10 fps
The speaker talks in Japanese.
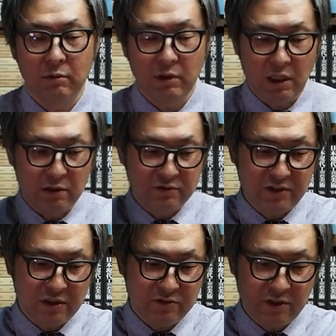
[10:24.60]
ね、
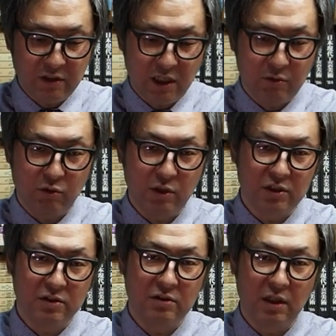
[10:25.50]
さんぜんかいもね
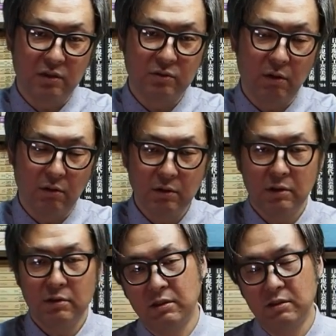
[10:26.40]
じっていくと
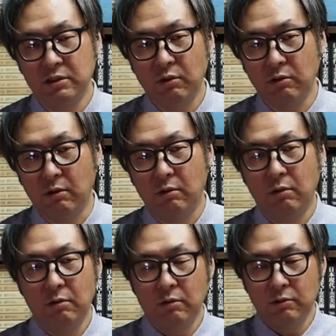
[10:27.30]
糸の
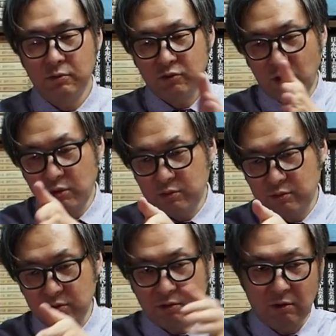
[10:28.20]
太い部
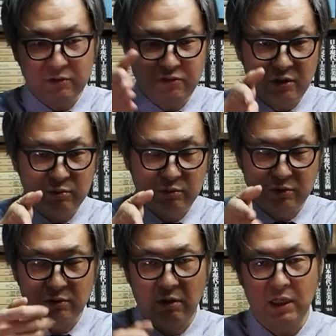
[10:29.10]
分と細い部
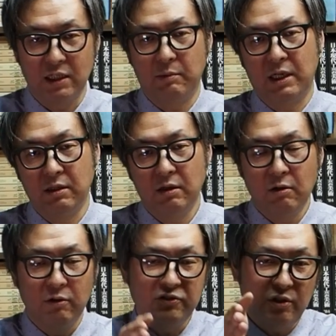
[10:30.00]
分のあれは
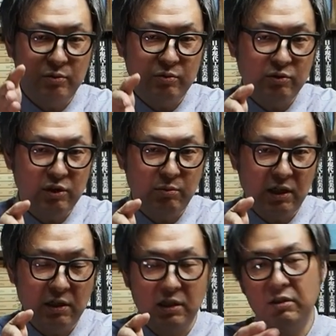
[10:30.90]
細い部分に
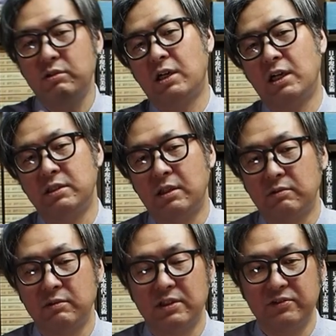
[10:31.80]
ばっかりよりが入ってい
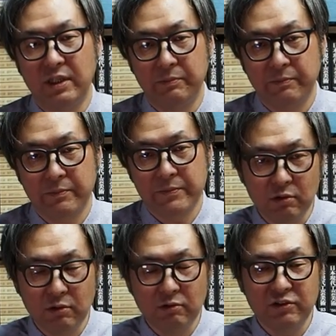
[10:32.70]
くんですね。
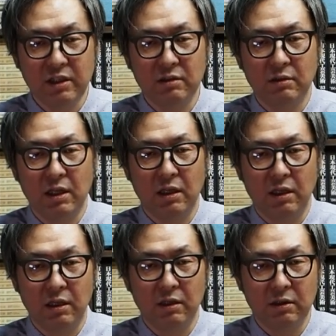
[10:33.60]
当然、
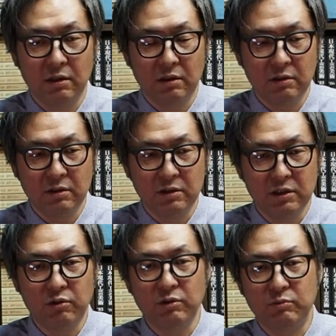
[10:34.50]

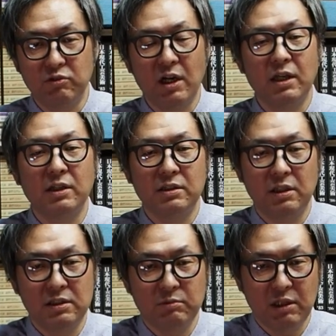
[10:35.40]
えー、糸にムラができ
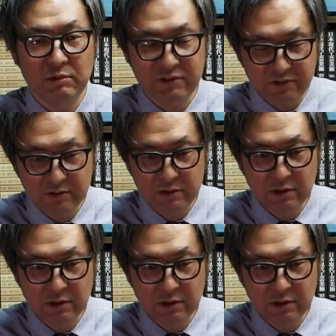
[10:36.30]
てしまいます。